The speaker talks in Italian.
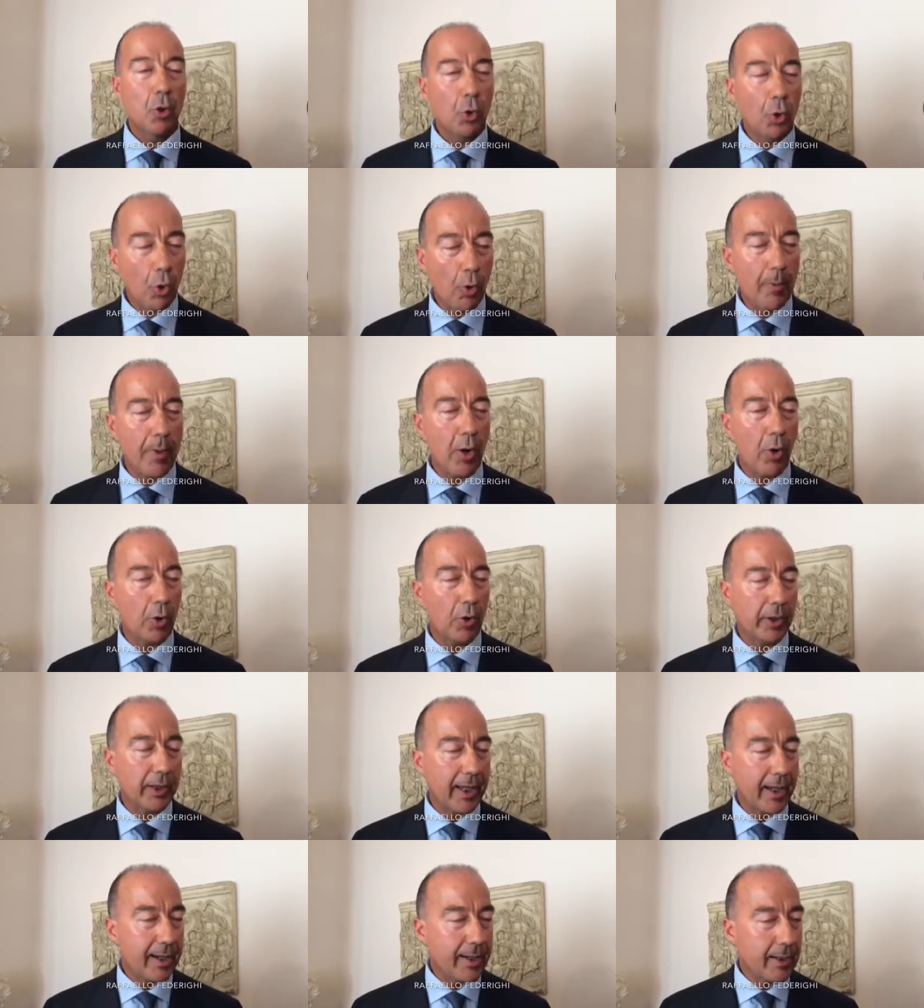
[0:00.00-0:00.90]
come
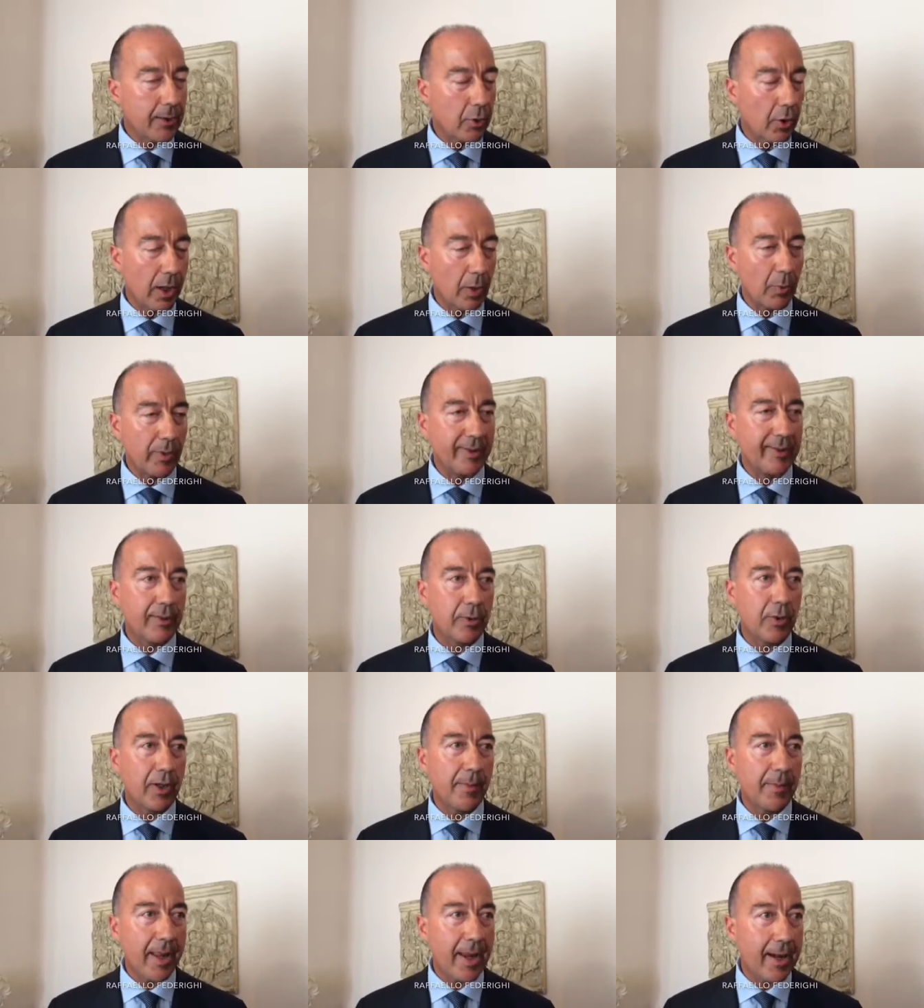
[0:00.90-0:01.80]
ho chiarito la
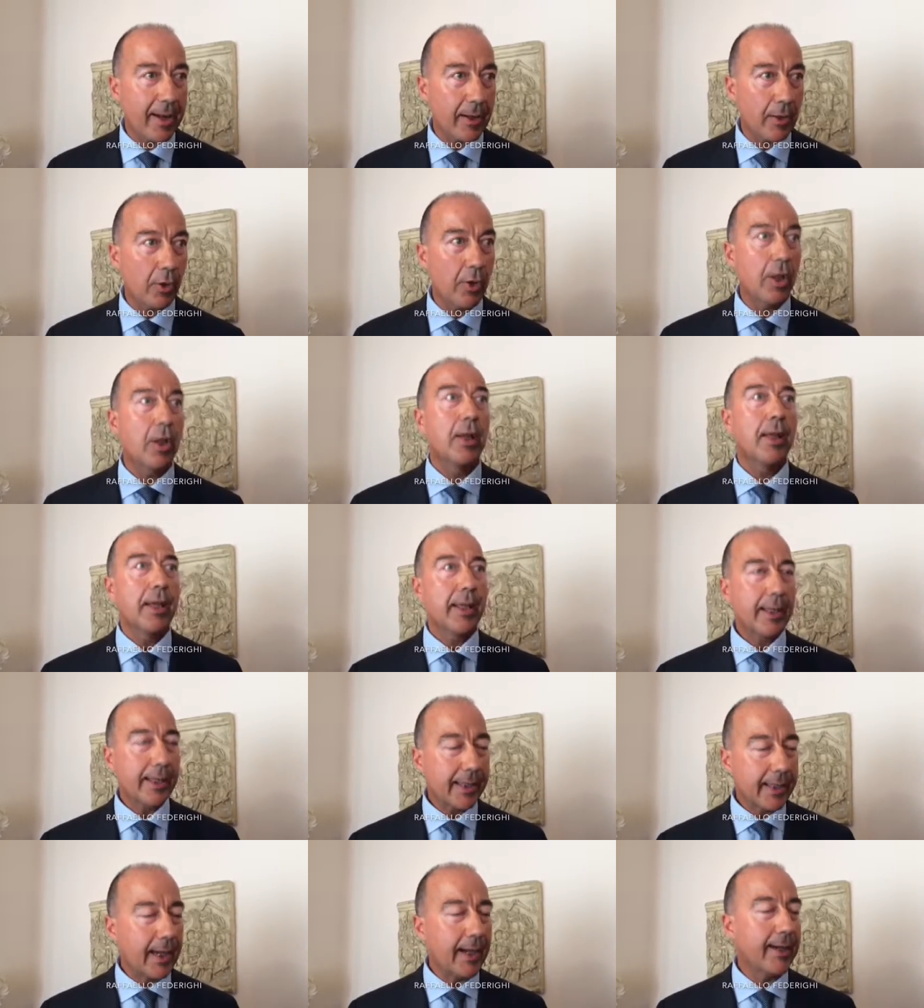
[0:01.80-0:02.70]
questione Meracon,
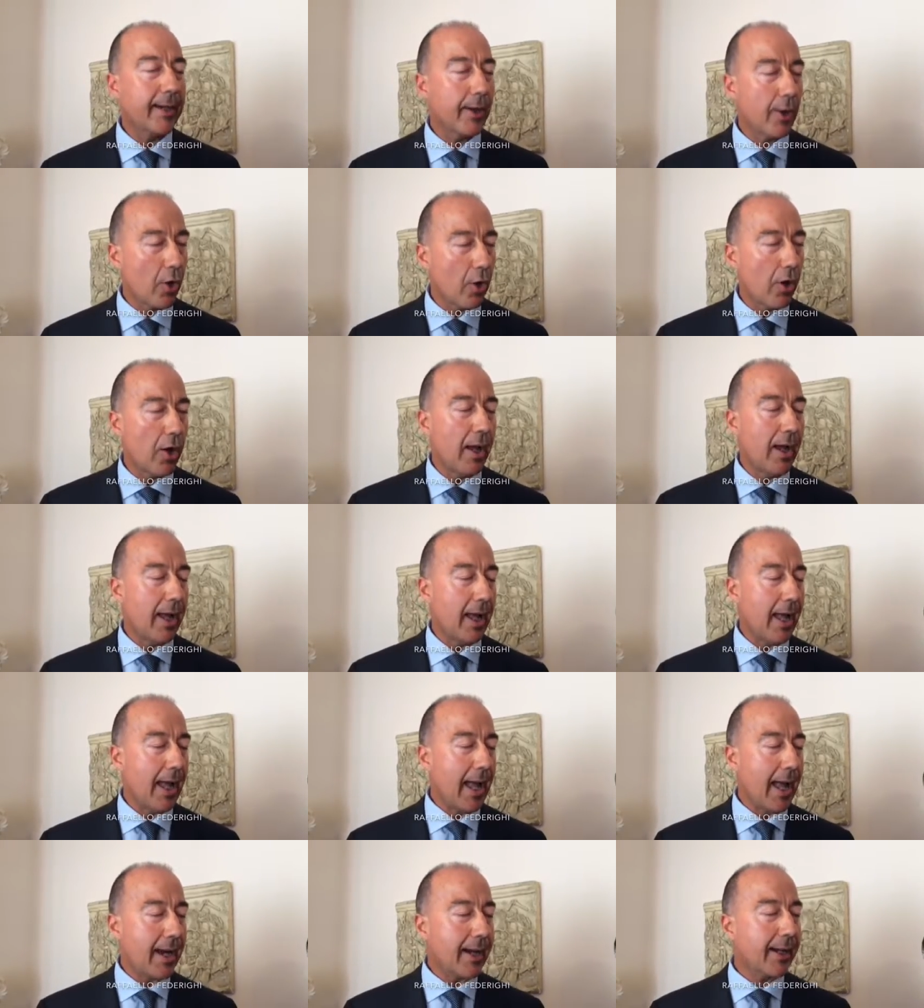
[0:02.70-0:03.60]
chiarirò
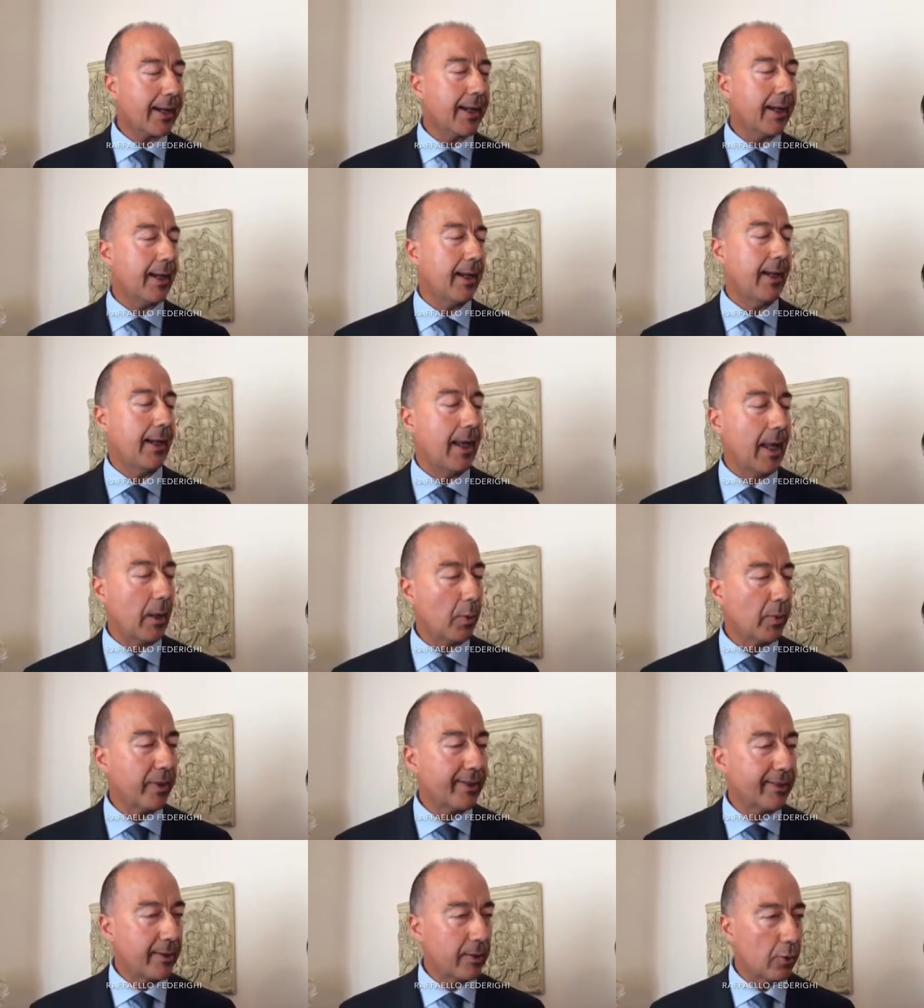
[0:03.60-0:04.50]
anche la
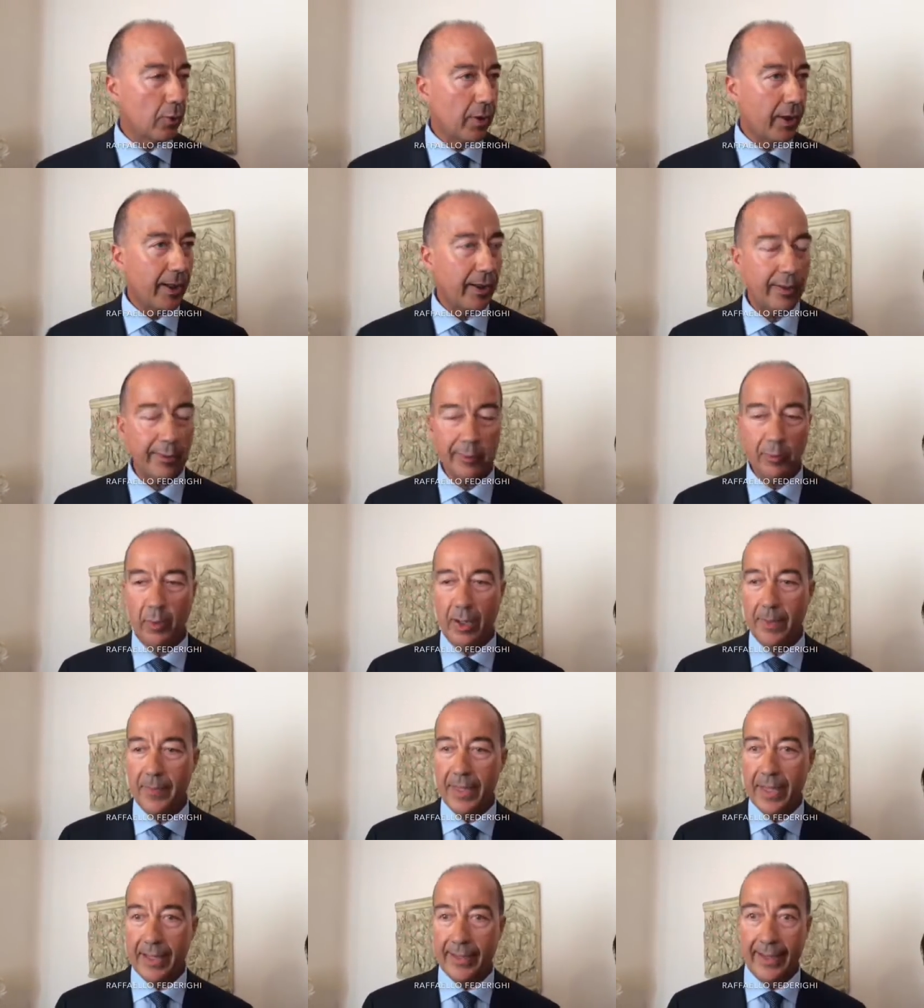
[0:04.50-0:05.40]
questione
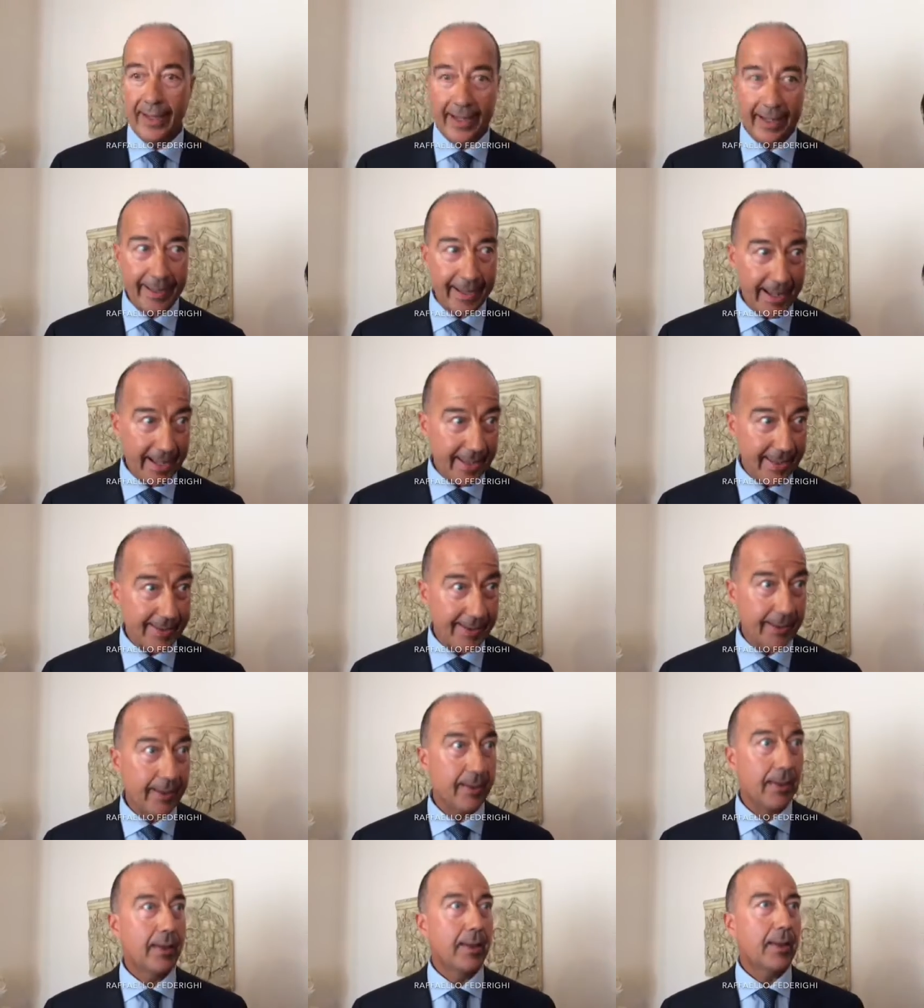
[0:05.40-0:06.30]
sulla mia
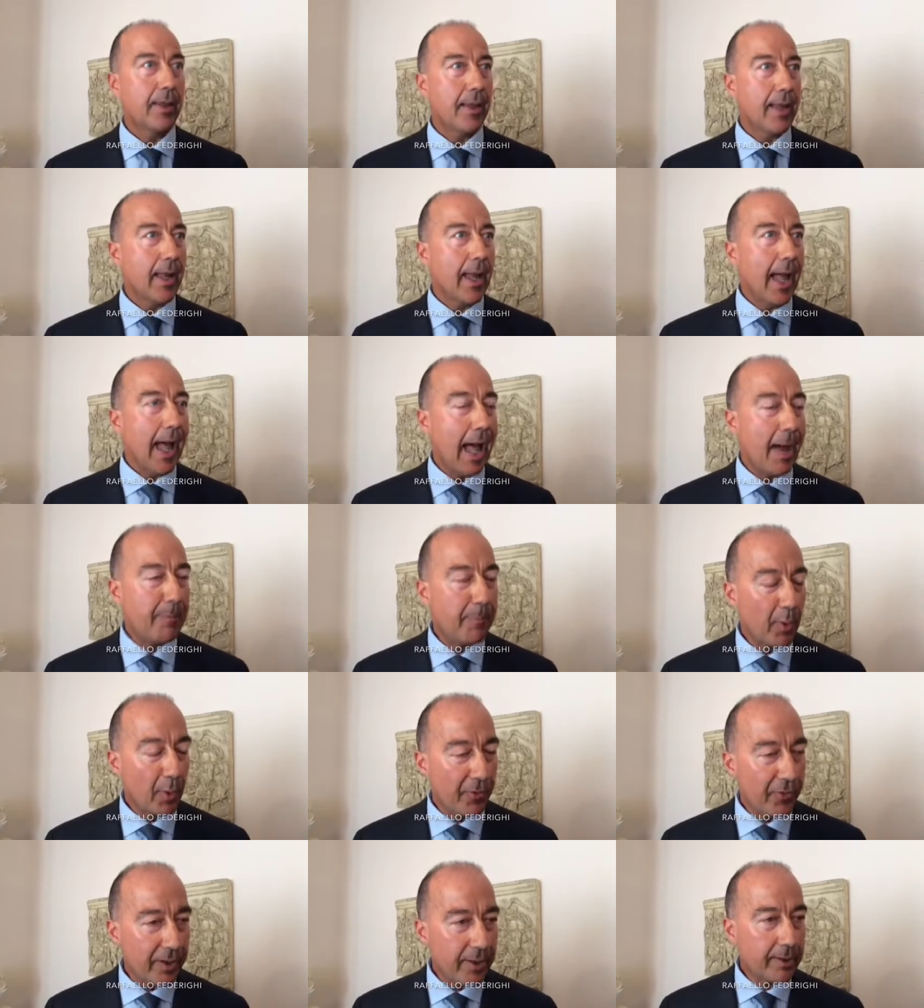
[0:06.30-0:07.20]
decadenza.
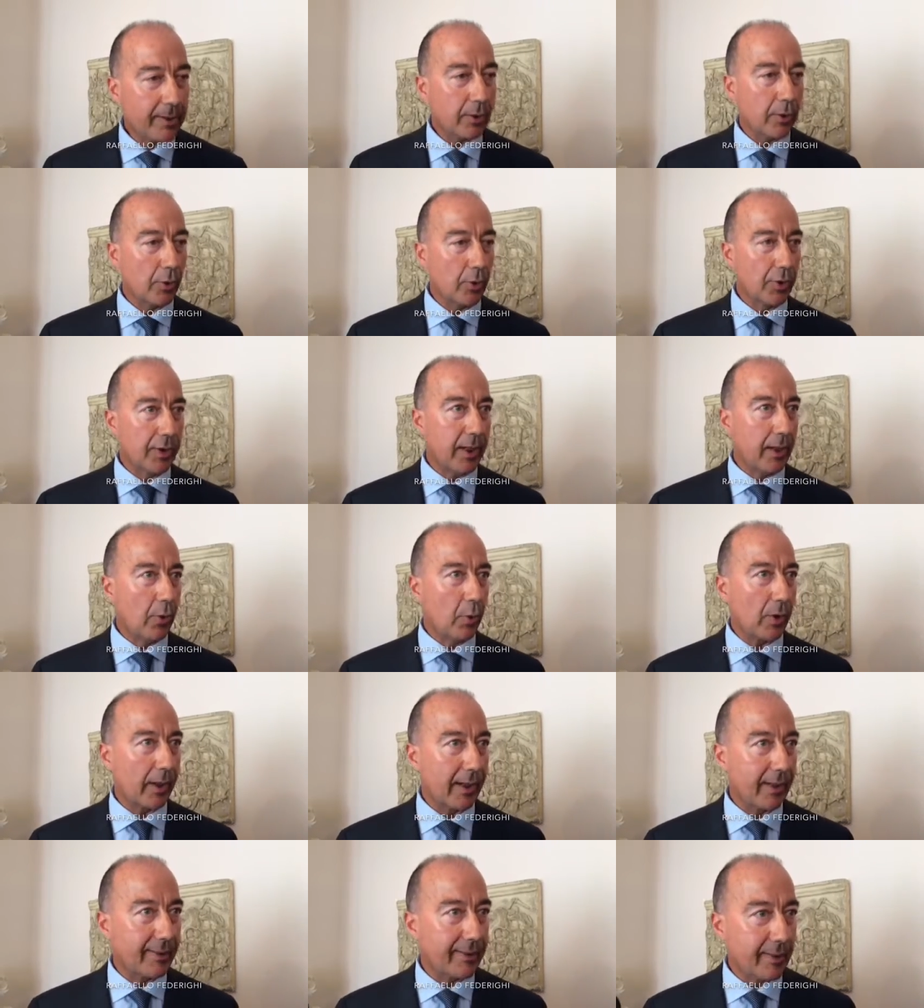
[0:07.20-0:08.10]
Approfitto
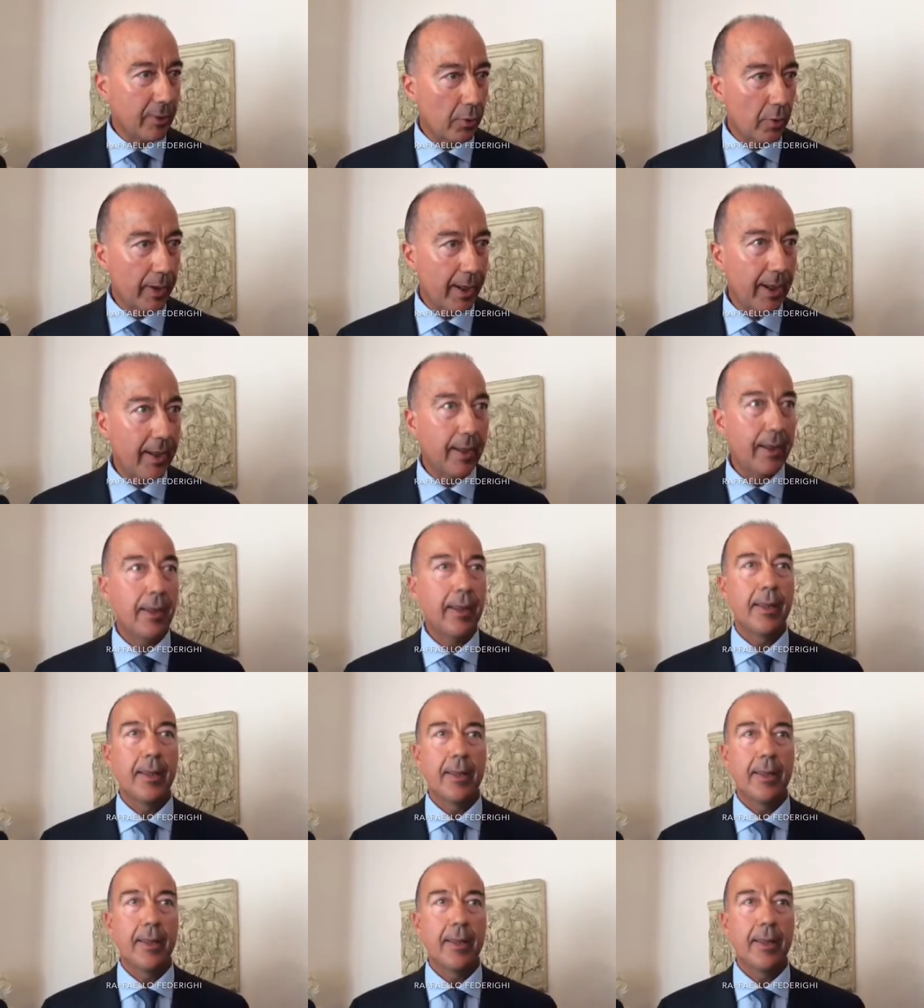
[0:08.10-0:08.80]
dell'occasione